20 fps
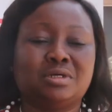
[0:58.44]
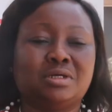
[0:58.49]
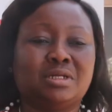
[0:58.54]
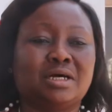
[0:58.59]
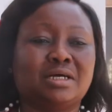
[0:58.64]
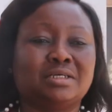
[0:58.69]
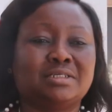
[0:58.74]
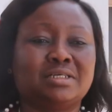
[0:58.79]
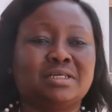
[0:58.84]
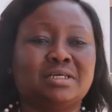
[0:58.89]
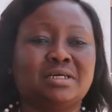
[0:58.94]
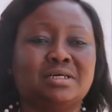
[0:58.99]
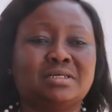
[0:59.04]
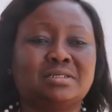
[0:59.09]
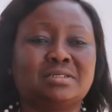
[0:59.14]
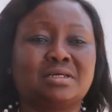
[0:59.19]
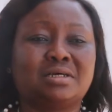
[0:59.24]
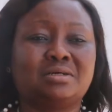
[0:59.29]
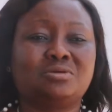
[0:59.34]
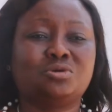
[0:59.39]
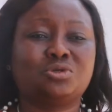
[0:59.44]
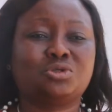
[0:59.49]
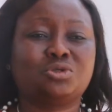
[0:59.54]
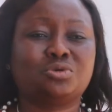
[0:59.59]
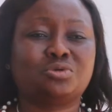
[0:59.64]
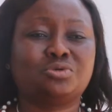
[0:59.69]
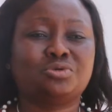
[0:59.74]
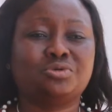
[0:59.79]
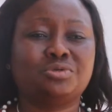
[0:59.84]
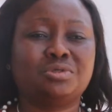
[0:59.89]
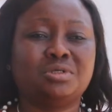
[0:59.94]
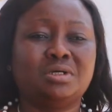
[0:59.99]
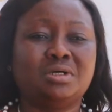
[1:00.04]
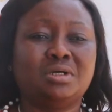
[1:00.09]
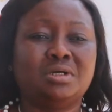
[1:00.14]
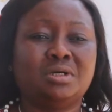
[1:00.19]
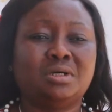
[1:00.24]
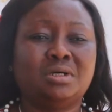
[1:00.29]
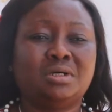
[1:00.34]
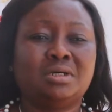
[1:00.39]
la séance d'aujourd'hui,
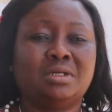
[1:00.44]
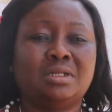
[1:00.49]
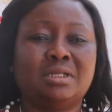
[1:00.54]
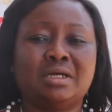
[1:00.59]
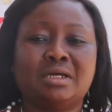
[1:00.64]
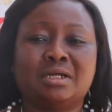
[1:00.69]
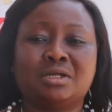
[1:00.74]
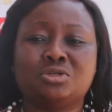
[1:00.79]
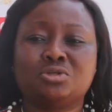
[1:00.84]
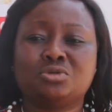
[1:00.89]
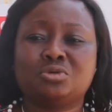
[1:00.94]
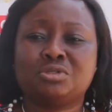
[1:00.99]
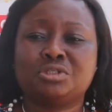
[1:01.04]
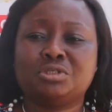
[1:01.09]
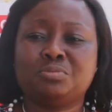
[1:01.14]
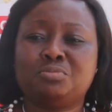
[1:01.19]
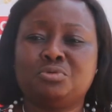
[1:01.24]
il est ressorti